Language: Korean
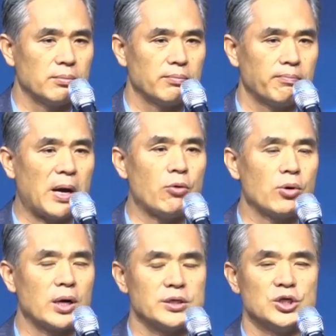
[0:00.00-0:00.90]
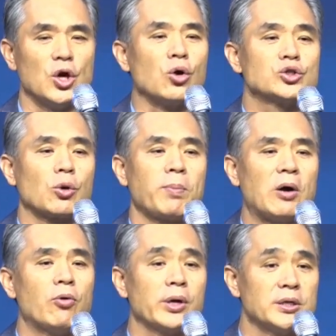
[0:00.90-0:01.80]
파워가 이 영적
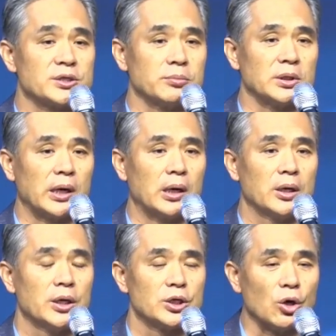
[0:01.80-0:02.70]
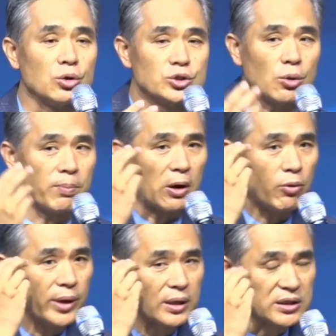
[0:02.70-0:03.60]
파워에 있습니다. 영적
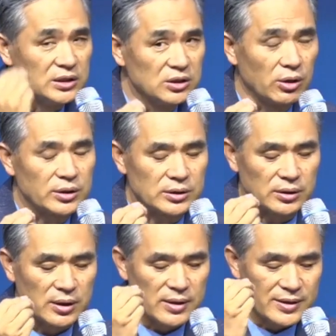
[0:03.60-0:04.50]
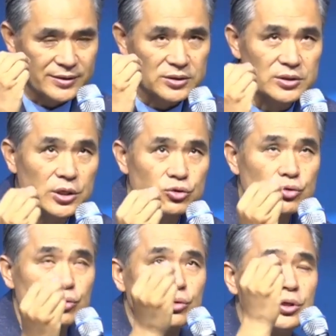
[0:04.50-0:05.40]
파워의 근거는
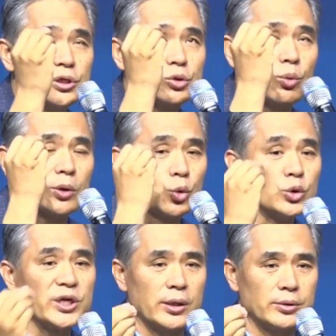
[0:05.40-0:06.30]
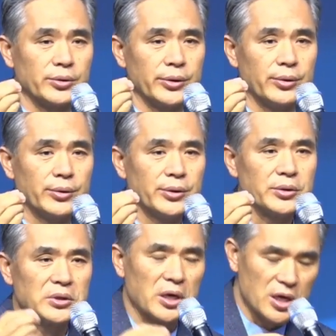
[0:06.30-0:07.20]
예수 그리스도와 교제하는 거예요.
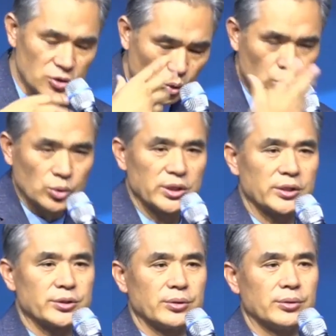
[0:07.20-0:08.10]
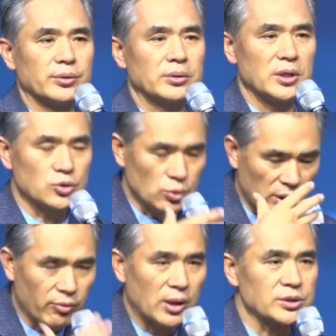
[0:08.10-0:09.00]
계속 교제하세요. 계속
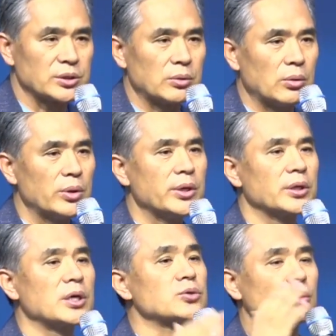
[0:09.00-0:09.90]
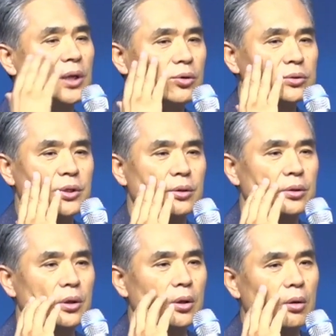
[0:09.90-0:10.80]
대화하시고 계속 나누세요.
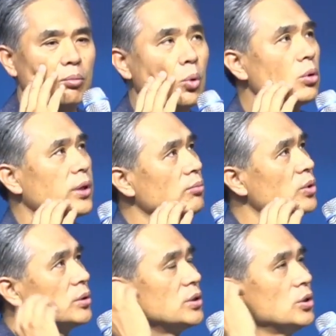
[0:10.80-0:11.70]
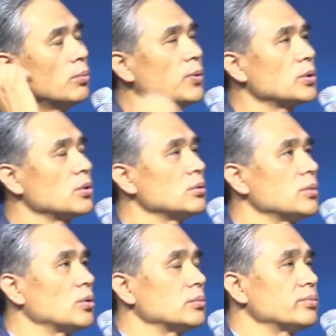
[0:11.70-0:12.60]
뭐 남들은 이어폰 끼고
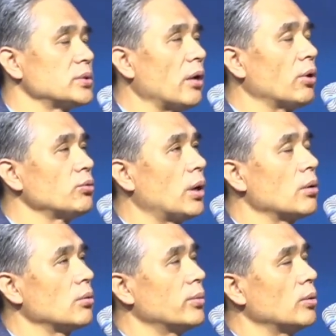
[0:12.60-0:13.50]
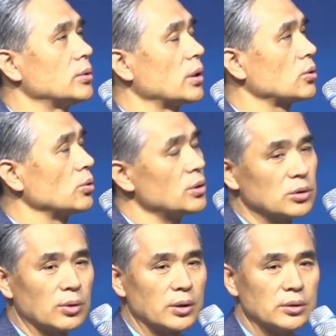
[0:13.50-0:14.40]
막 대화도 하고 막 뭐 이렇게
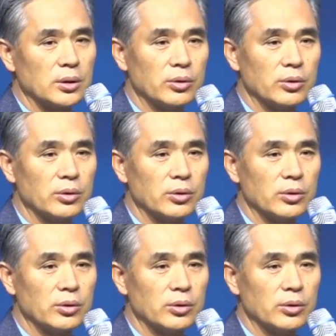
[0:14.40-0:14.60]
떠들기도 하는데